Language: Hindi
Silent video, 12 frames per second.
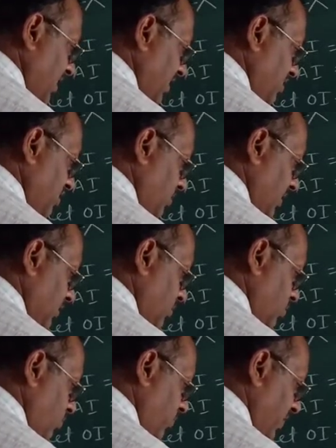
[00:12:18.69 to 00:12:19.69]
इज इक्वल
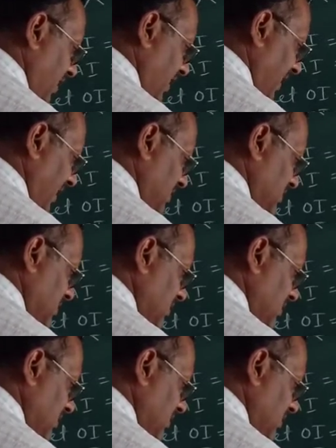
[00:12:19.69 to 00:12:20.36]
टू वन लैक्स